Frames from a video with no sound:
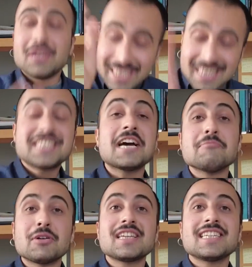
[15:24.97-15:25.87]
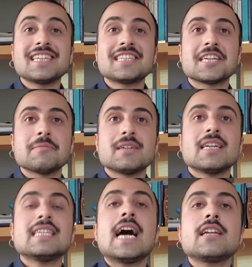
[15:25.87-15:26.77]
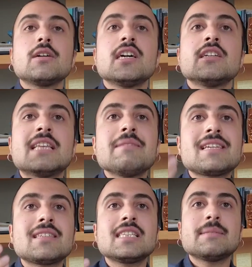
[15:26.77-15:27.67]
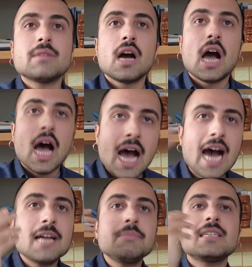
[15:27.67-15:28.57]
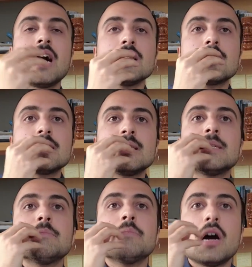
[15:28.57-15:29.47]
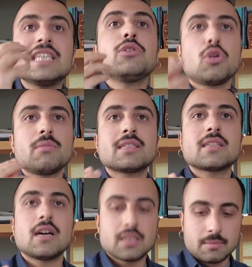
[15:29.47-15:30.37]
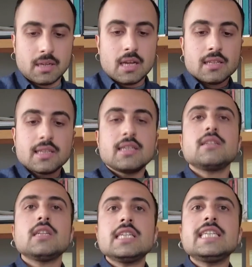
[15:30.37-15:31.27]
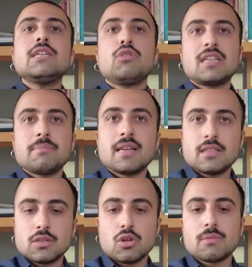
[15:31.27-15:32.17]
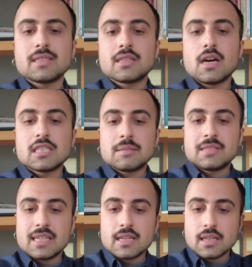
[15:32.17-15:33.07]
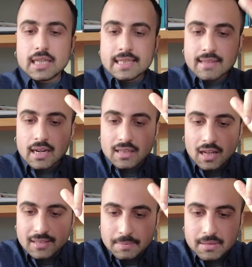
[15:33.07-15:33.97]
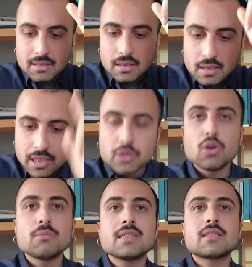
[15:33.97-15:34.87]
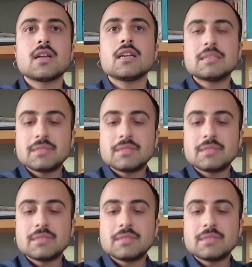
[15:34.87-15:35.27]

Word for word: Geleceğim, oraya da geleceğim. Yavaş yani demek istediğim her bir alanın iyi olması lazım. Senin iyi öğretmenlerin olması lazım. Senin internet altyapısının iyi olması lazım.